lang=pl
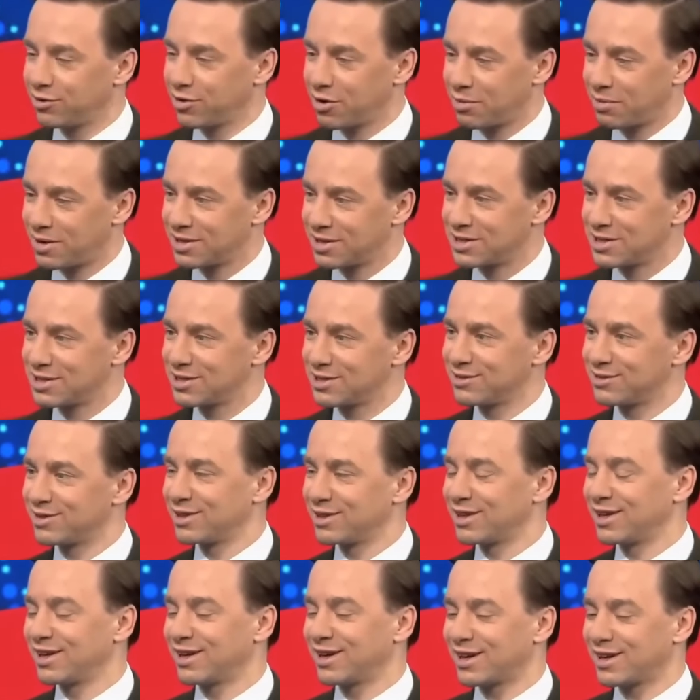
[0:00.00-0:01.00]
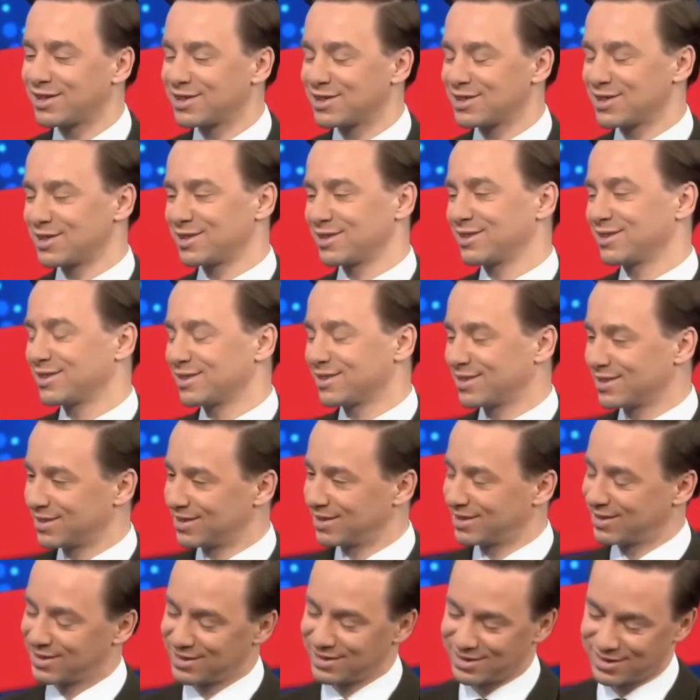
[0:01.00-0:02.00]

proszę dać mi skończyć, wynika, że... powiedział, że